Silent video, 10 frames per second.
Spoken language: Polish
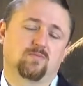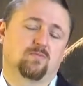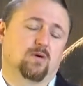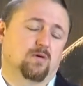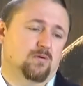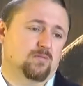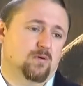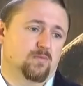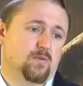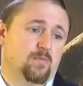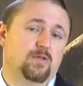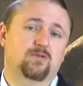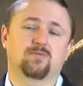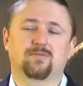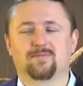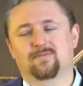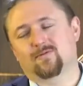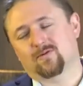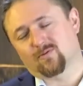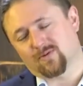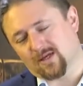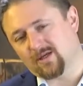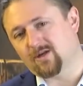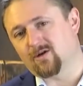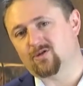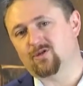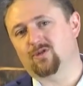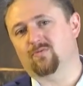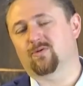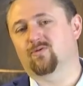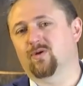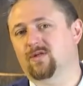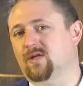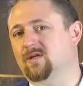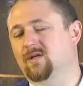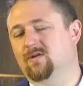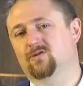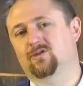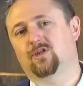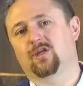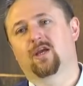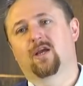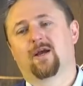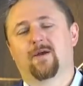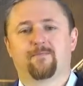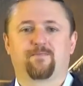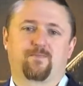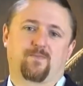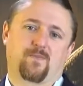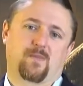bo, bo po prostu to są takie ilości, się produkuje takie ilości mm,